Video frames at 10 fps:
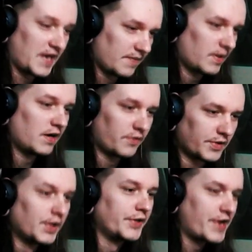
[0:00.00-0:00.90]
Трек пока
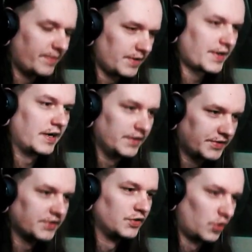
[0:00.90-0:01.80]
крутой, трек мне
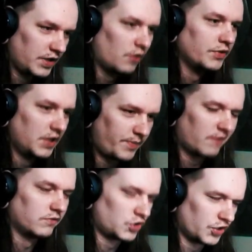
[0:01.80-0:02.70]
нравится. Но я у них
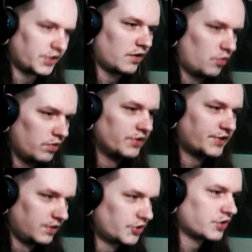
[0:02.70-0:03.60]
прям вот что-то такое
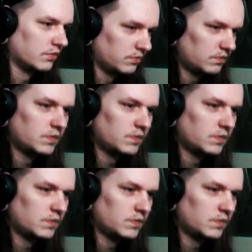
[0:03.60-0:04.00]
слышал.